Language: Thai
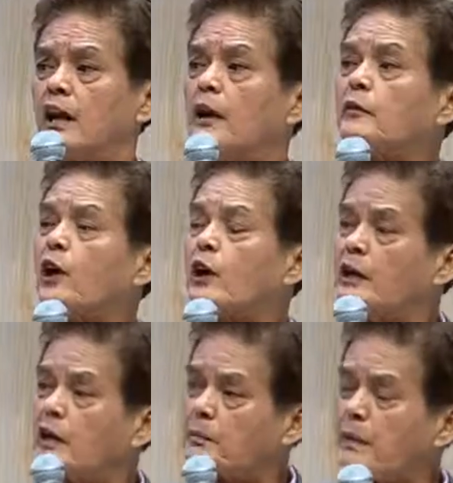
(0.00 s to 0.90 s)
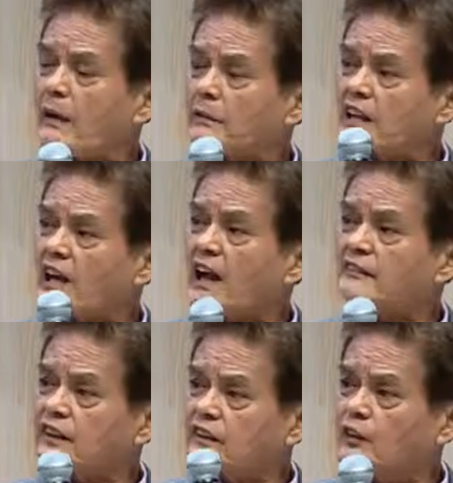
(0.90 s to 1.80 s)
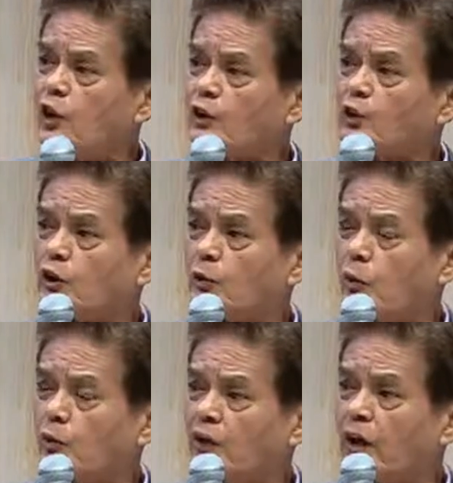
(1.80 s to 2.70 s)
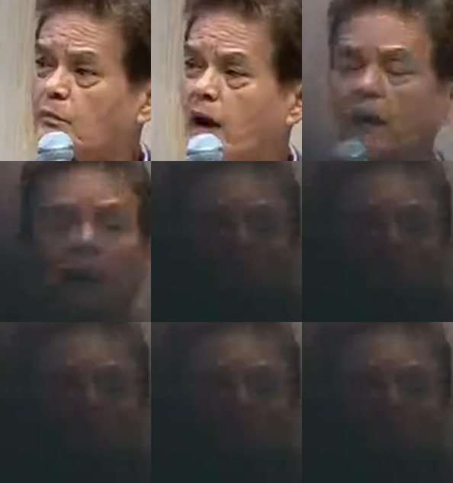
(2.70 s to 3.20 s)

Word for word: นะคราวนี้พลังประชารัฐจะถึง 176เสียงไหม